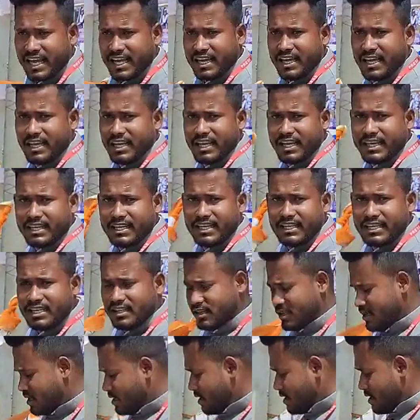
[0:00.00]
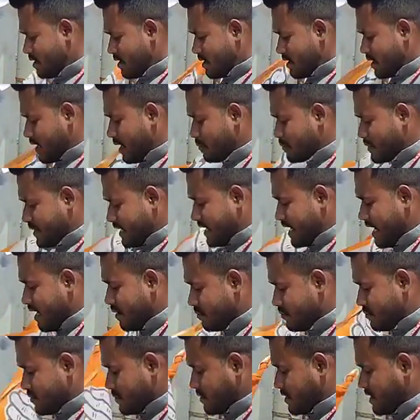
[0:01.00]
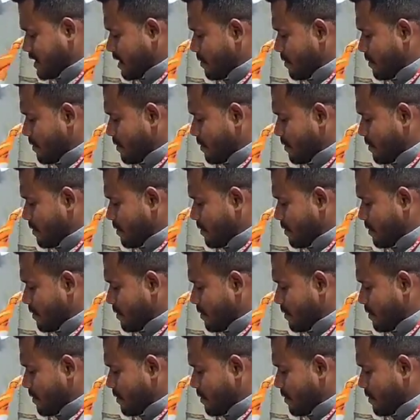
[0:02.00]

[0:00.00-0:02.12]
रहा है लेकिन कम से कम